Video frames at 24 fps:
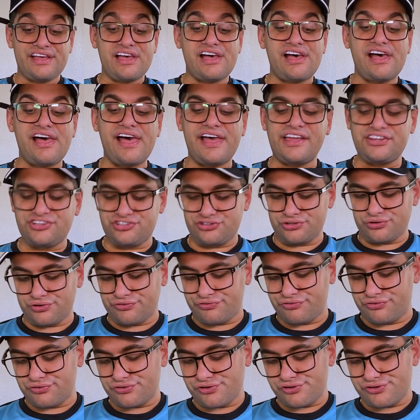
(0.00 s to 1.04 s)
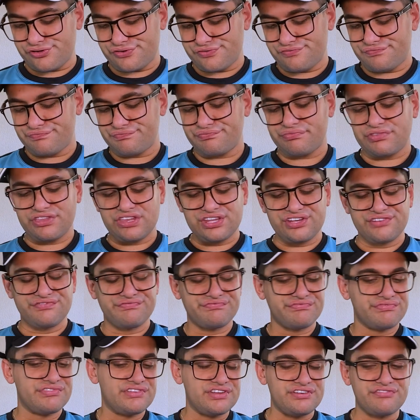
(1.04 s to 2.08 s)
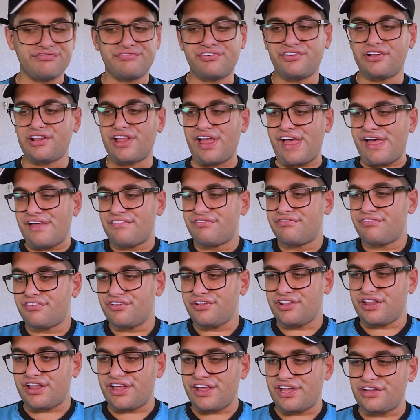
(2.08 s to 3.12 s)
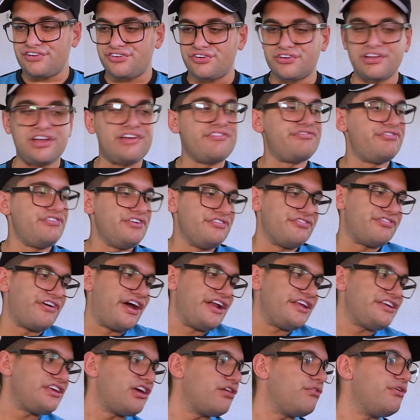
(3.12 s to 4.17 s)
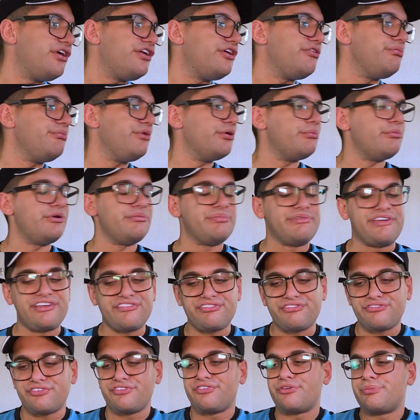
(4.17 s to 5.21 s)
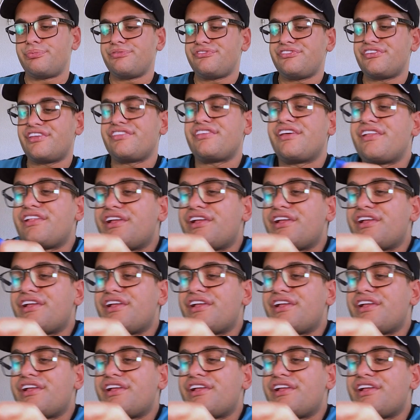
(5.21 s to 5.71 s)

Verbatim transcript: Ah, tio, vou Vou lá, vou lá jogar Free Fire, que agora é o meu momento, não precisa estar